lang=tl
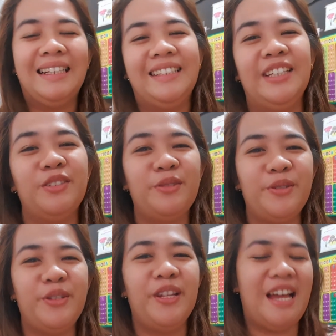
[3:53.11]
Sa
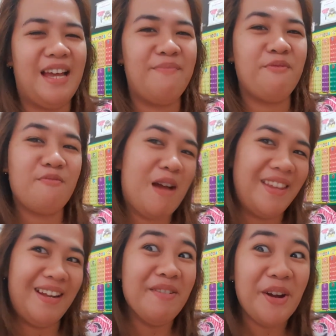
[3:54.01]
sunod, uh, full
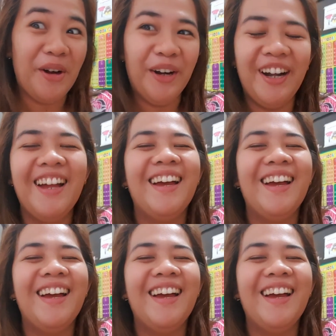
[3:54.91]
body na. Sure!